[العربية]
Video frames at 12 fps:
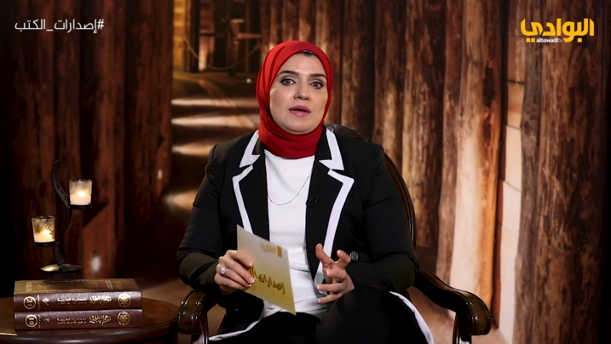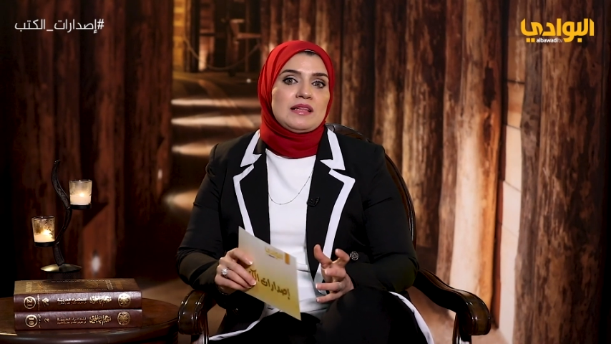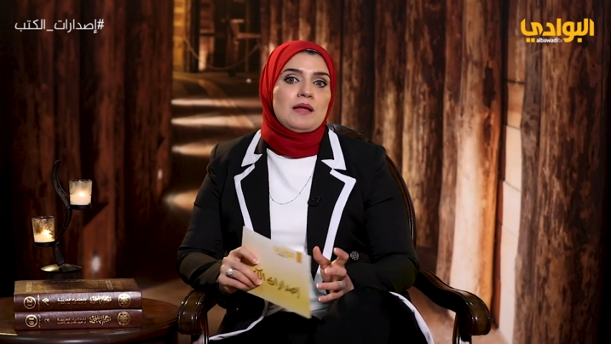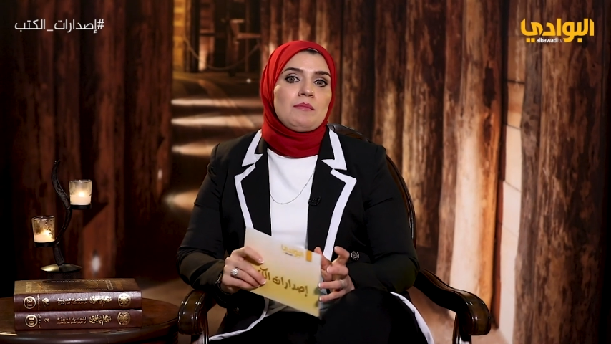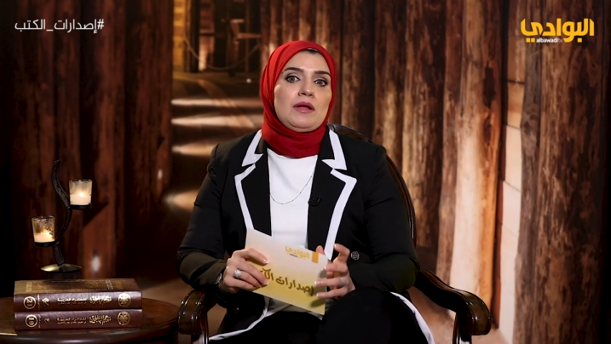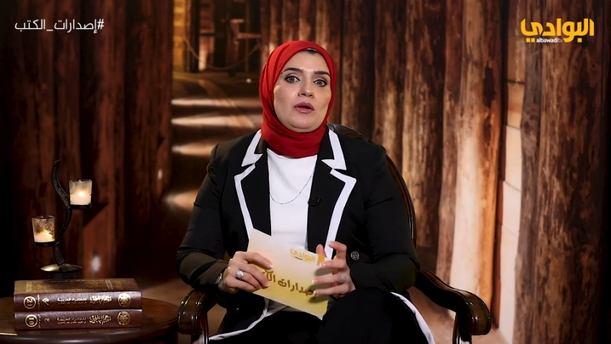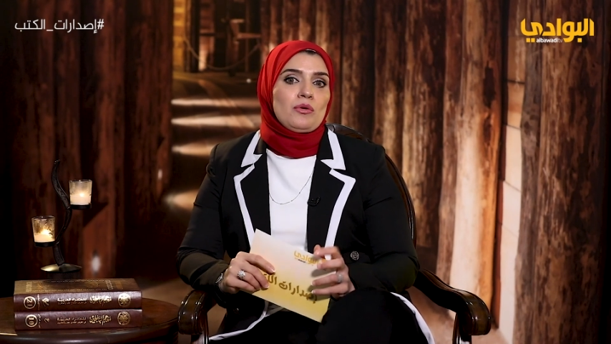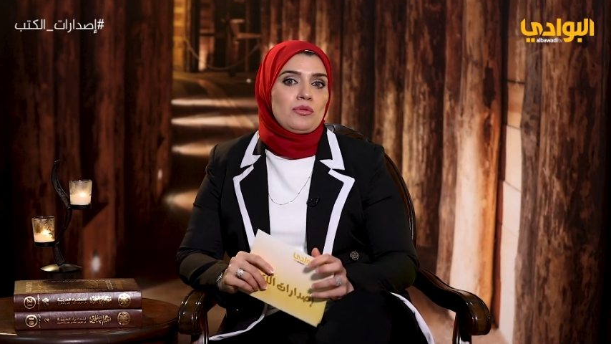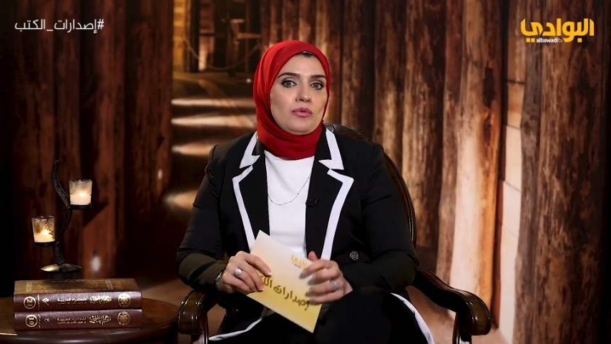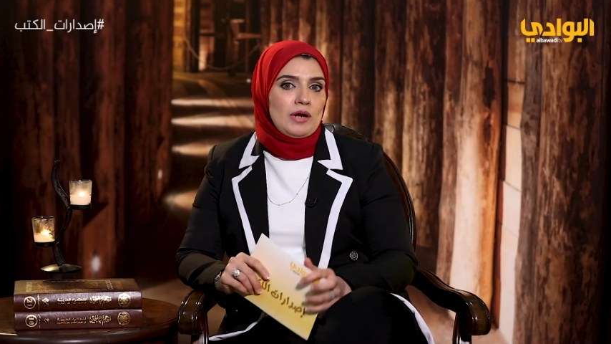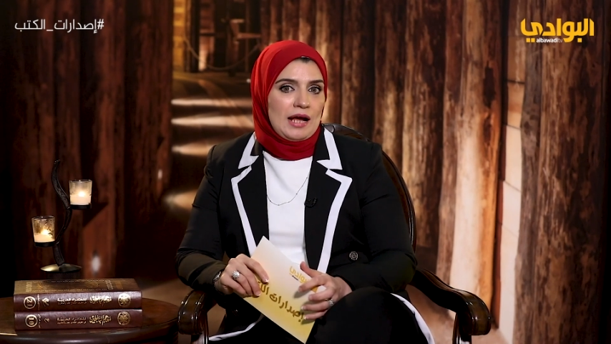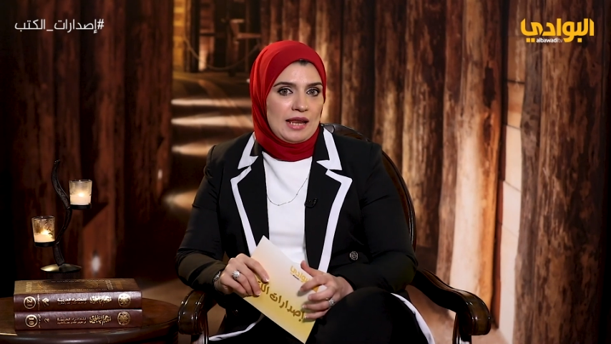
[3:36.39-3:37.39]
ما تم
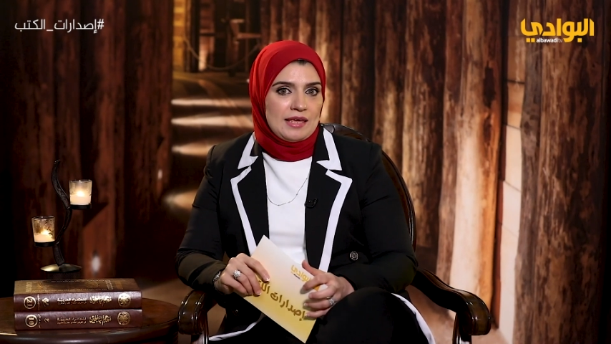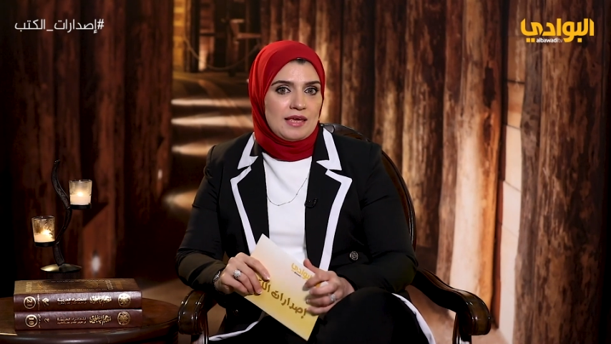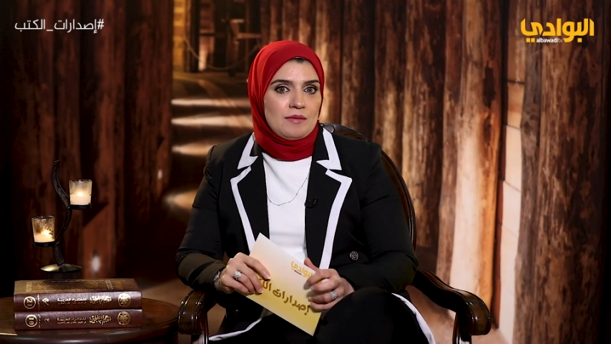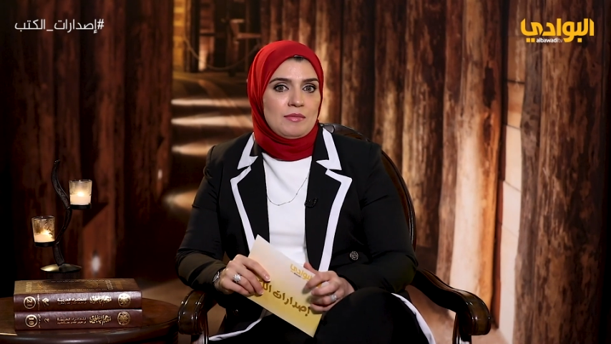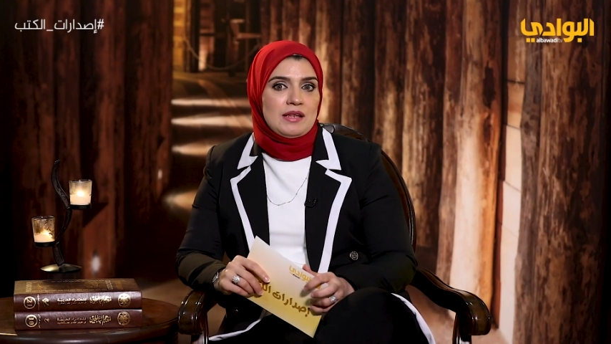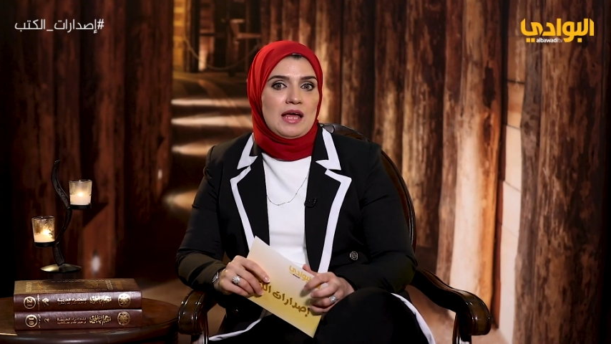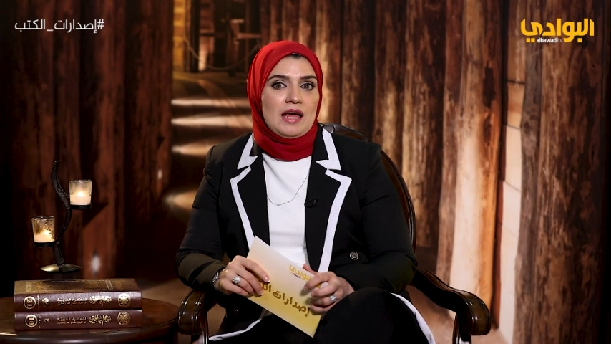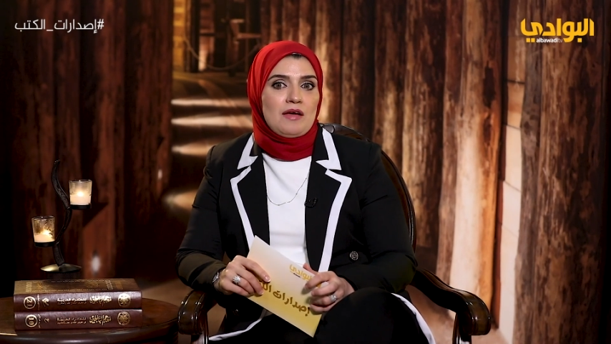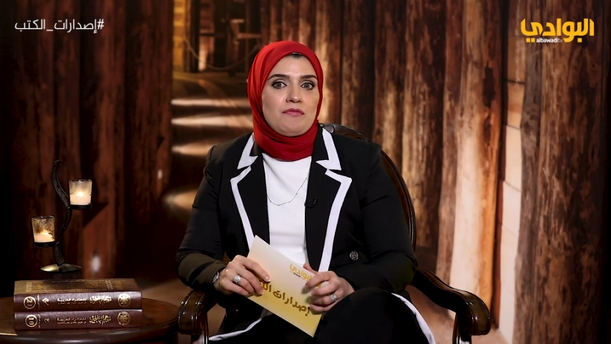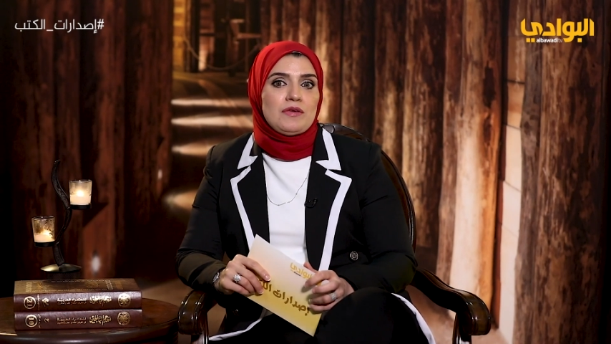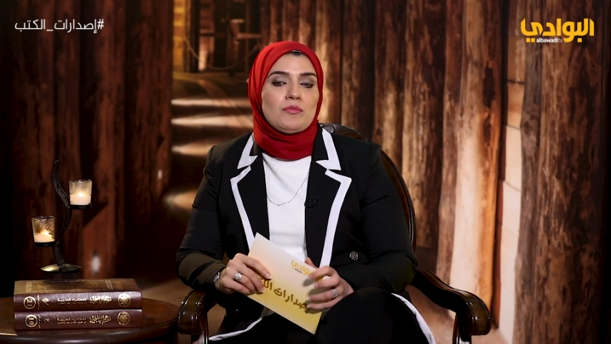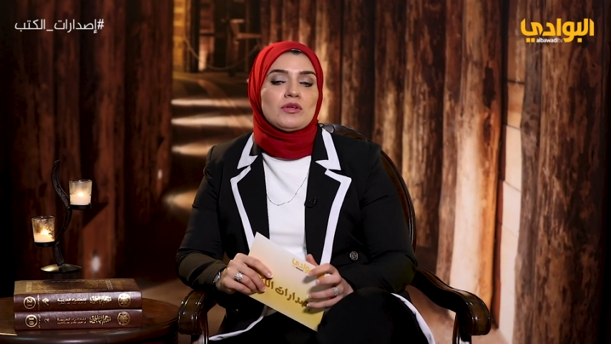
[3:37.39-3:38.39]
العثور عليه
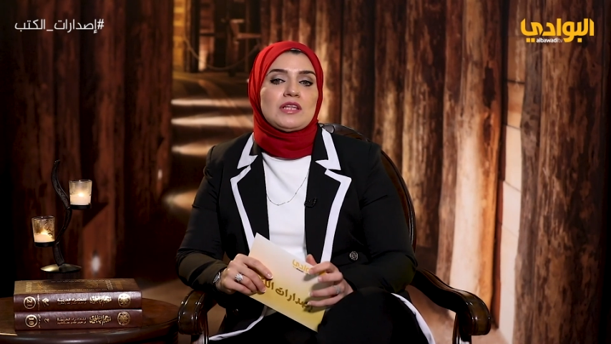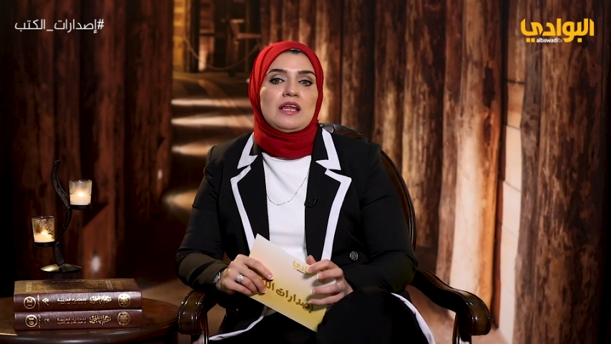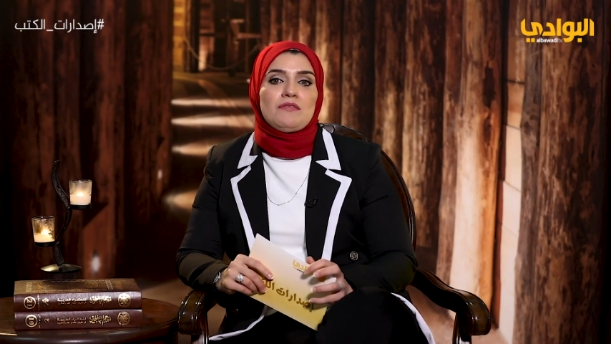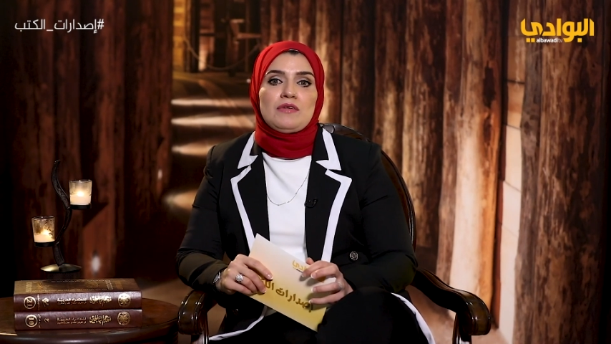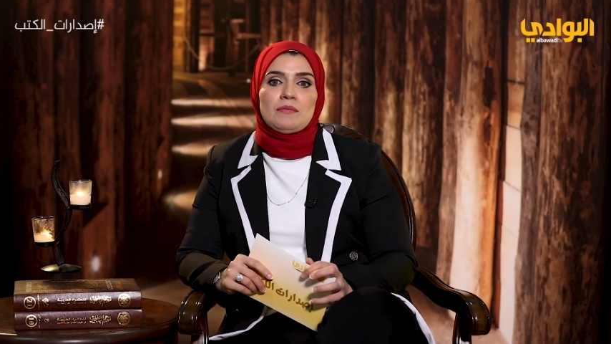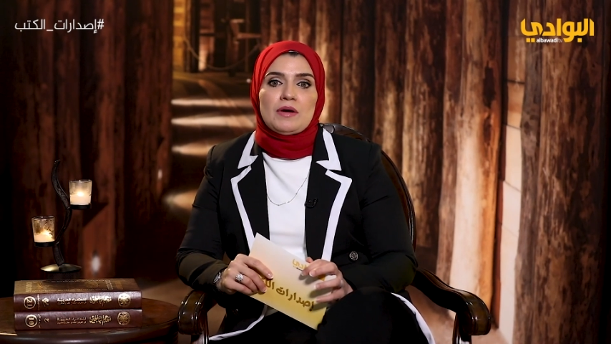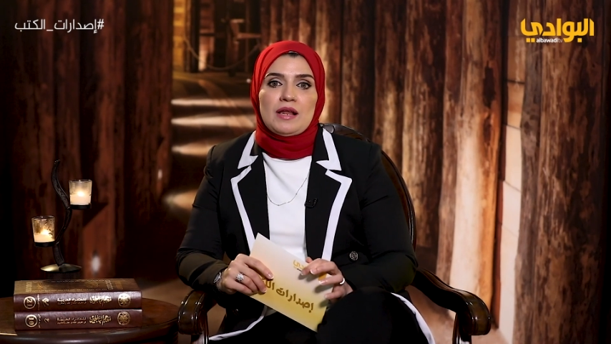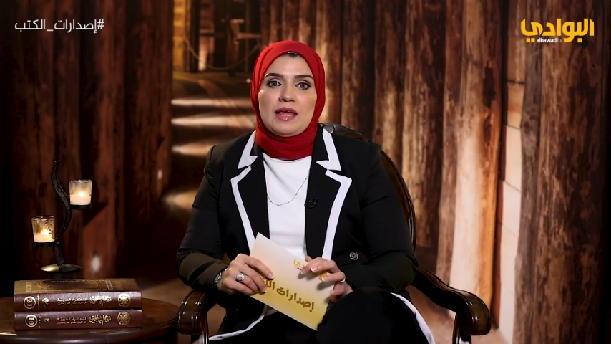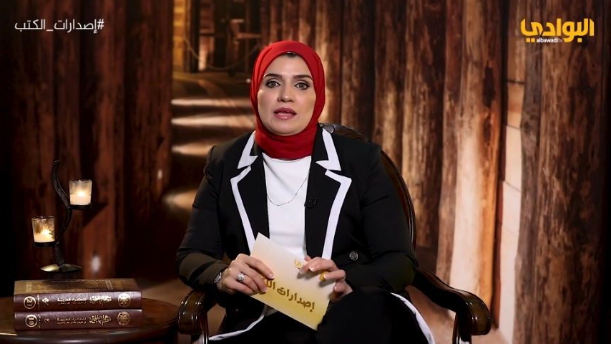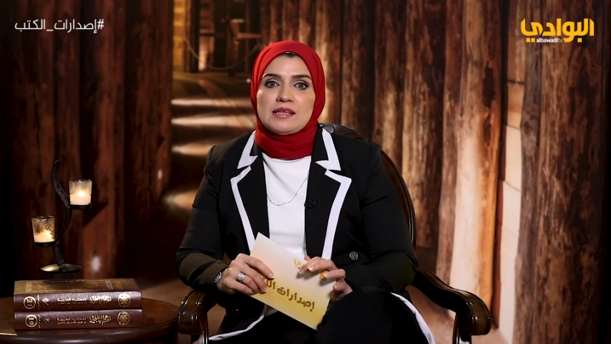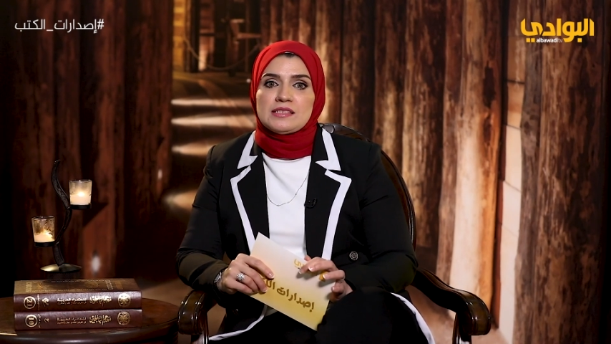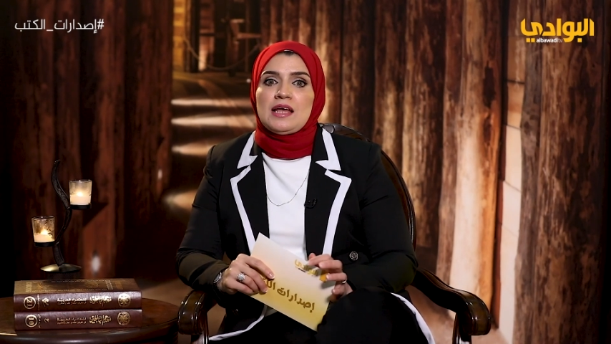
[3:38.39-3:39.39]
منها في مختلف
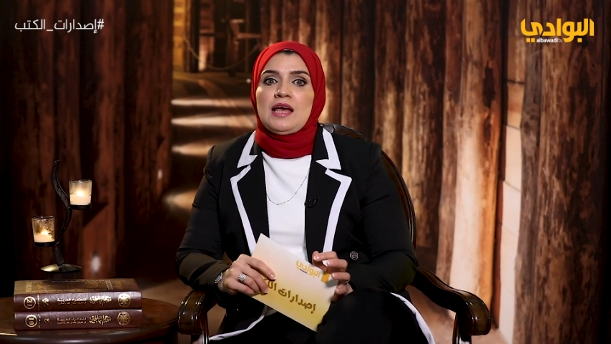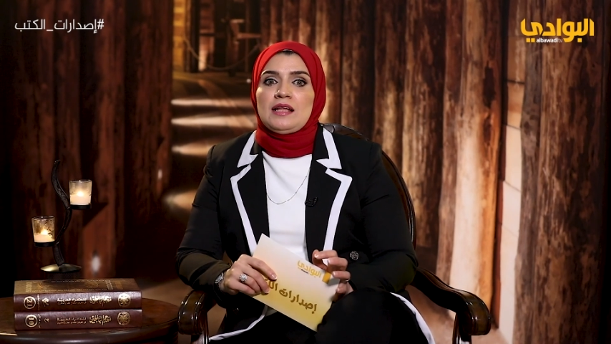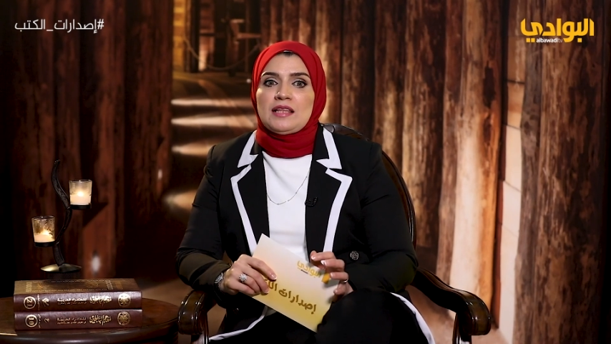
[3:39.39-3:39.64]
المراكز